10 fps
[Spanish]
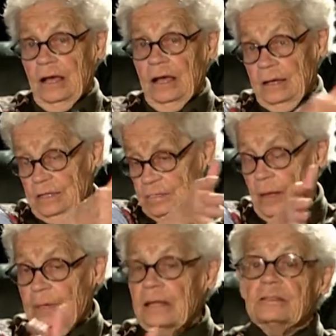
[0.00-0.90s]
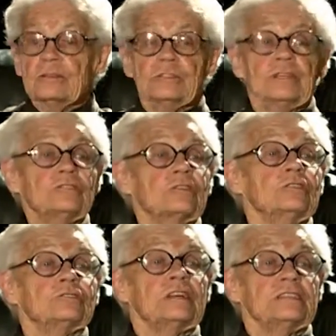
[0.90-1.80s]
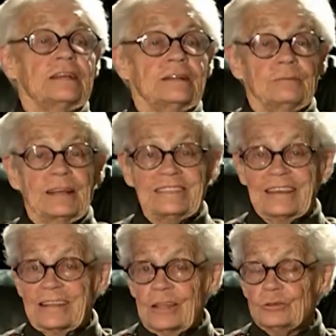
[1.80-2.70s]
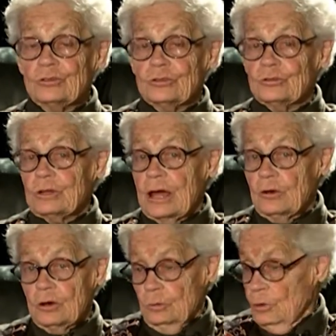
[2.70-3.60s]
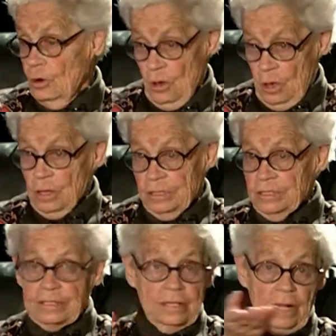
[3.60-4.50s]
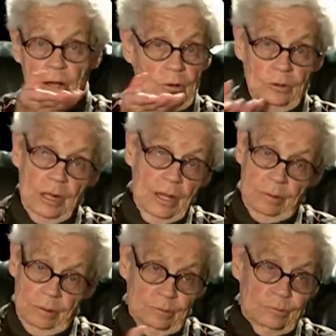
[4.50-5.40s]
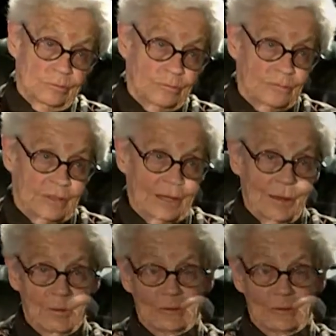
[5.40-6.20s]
está bien, ¿no es cierto?, que los hayan masacrado y torturado, como dicen ahora, em, digamos,